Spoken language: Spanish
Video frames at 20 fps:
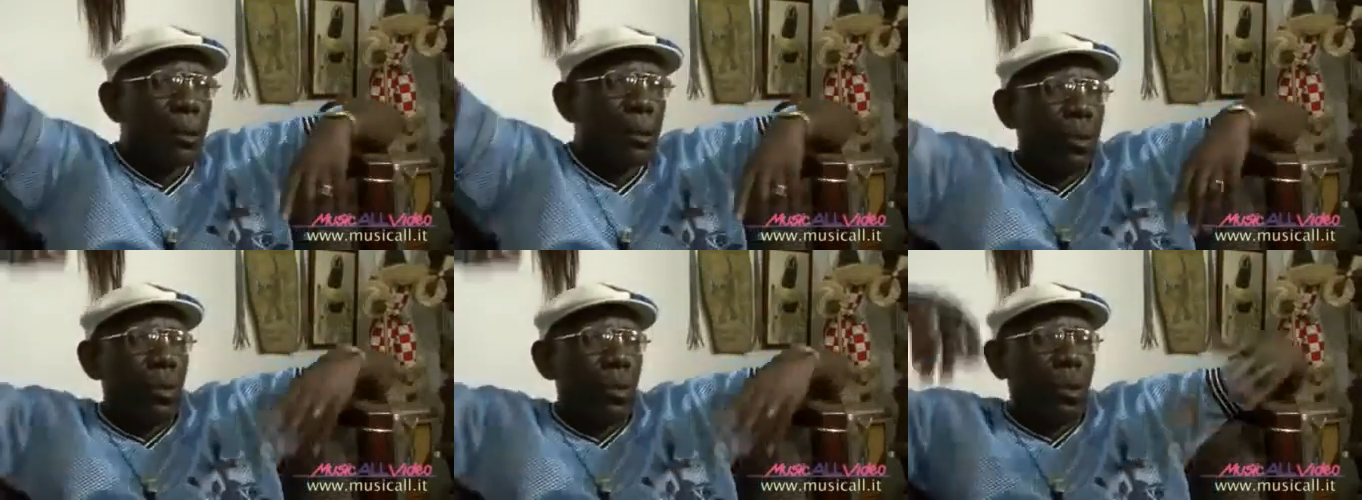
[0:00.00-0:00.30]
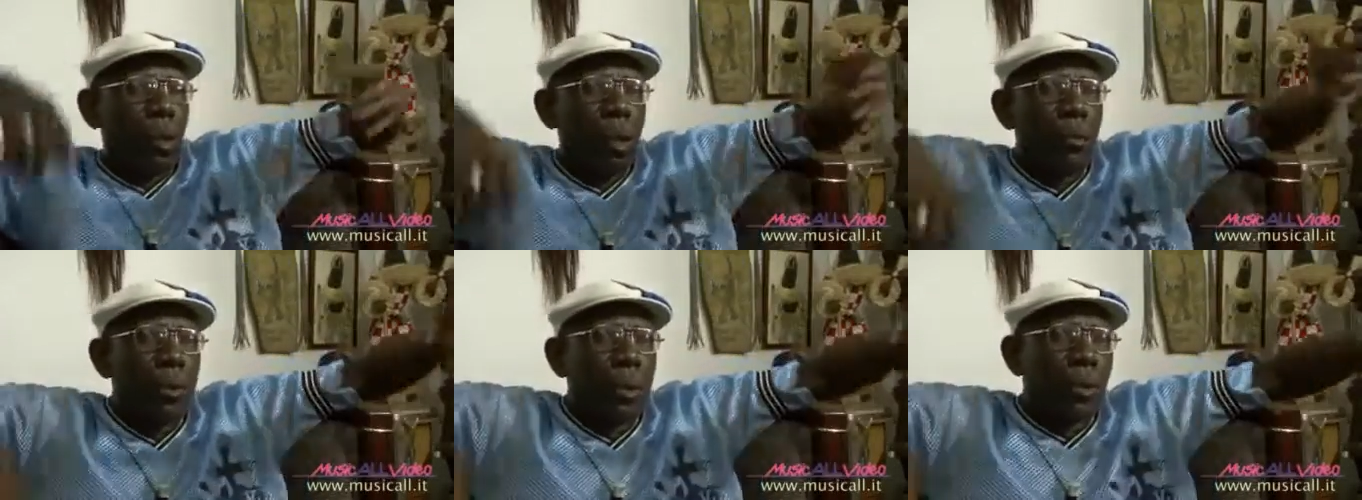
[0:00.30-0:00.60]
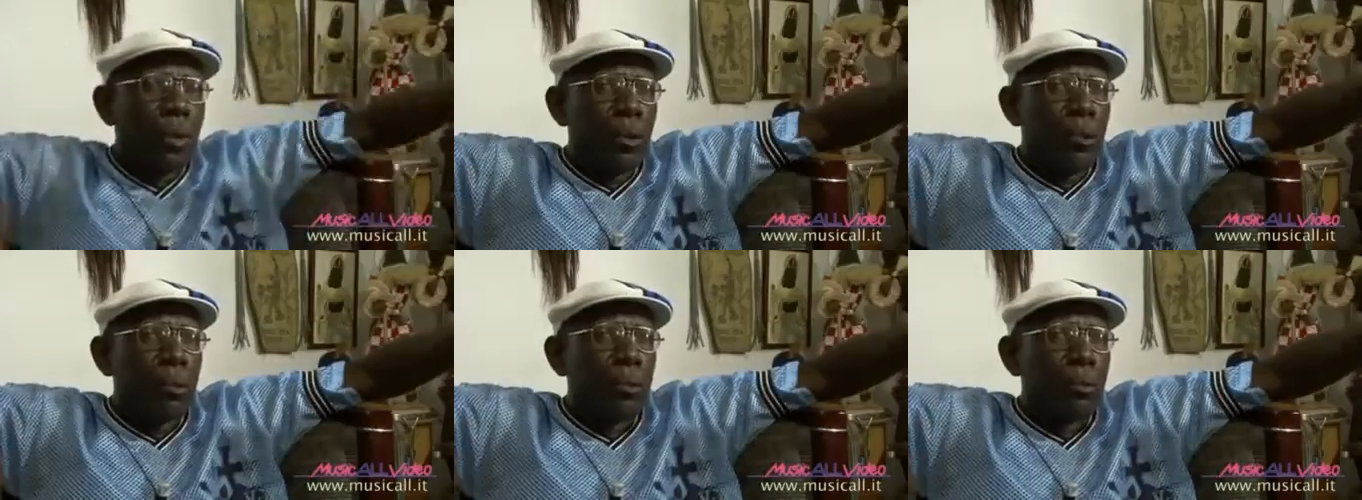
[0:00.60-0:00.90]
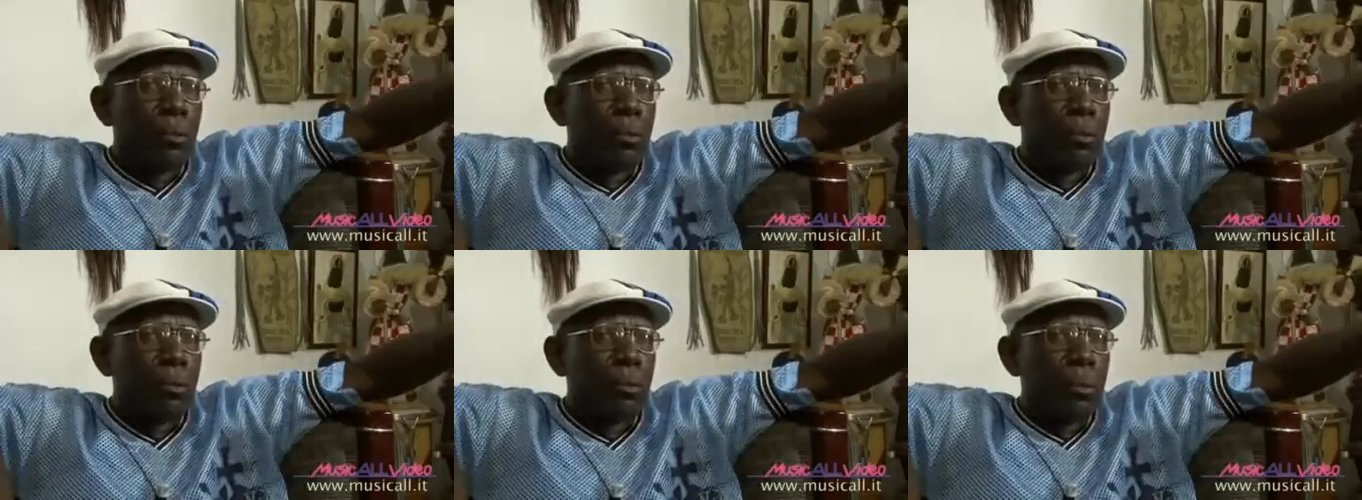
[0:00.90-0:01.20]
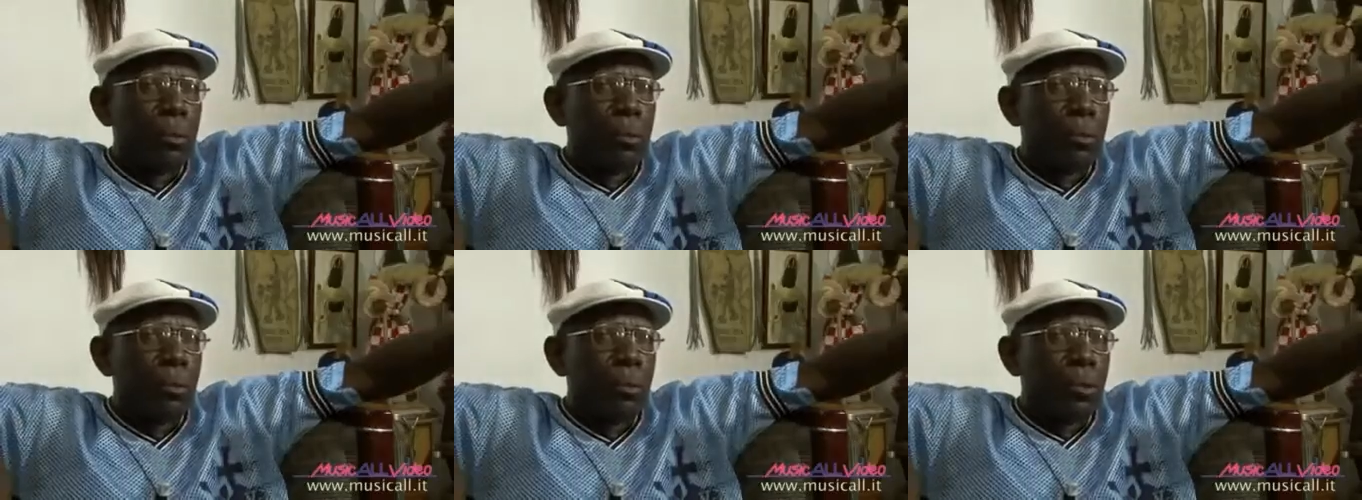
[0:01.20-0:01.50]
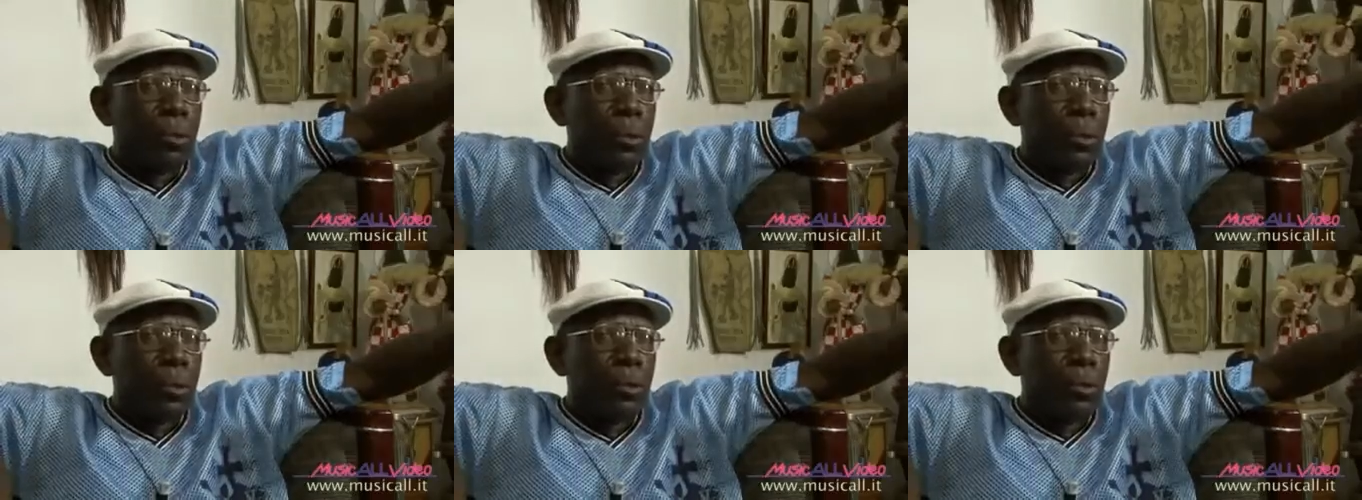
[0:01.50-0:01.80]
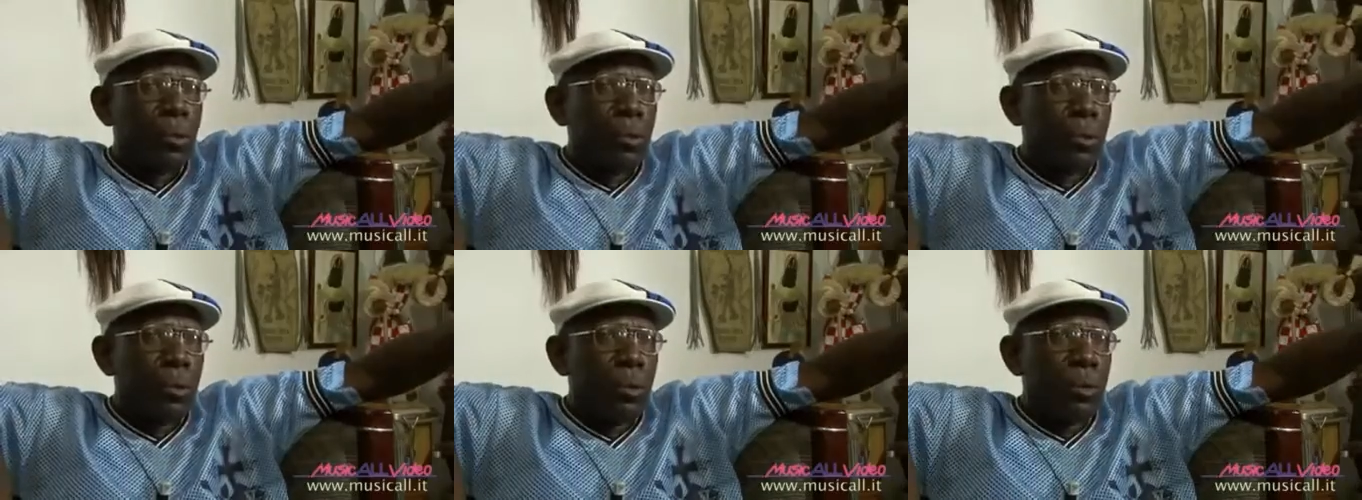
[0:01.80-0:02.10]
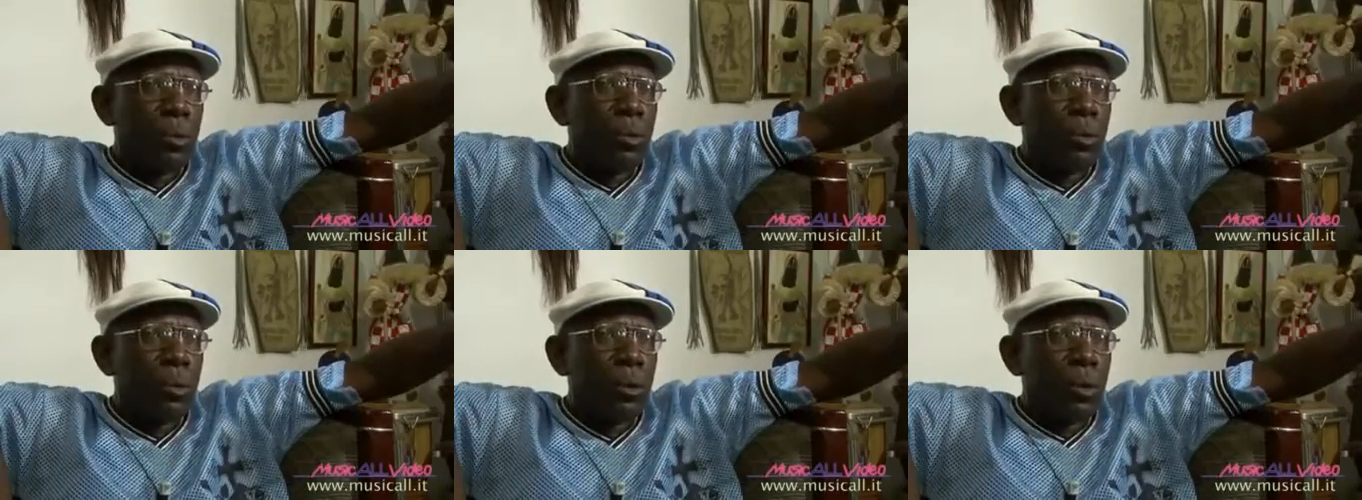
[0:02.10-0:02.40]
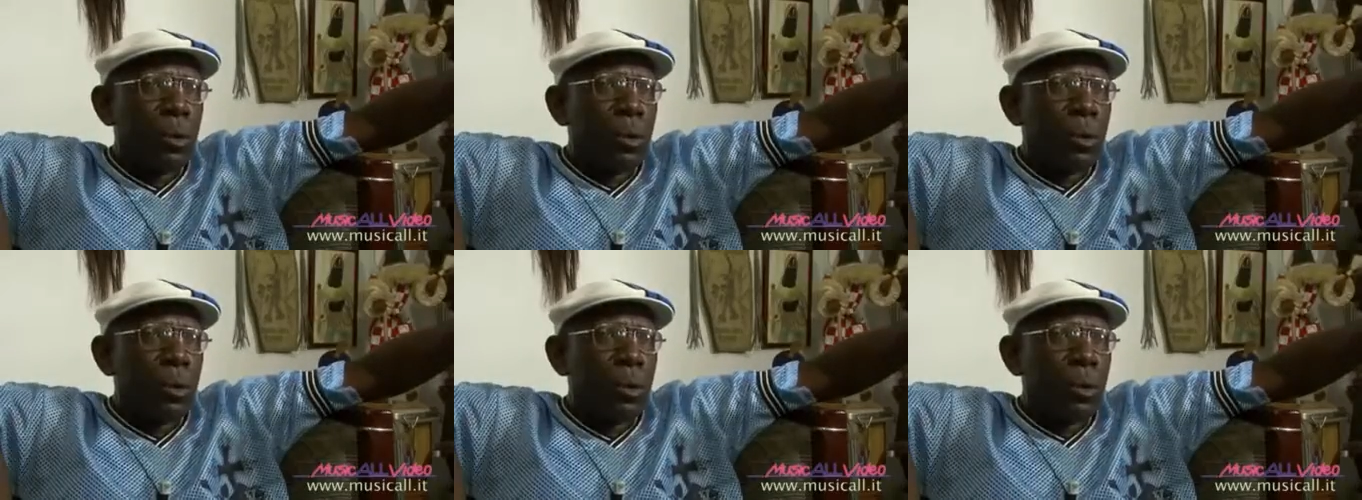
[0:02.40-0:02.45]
Procopio, chico. Tú no...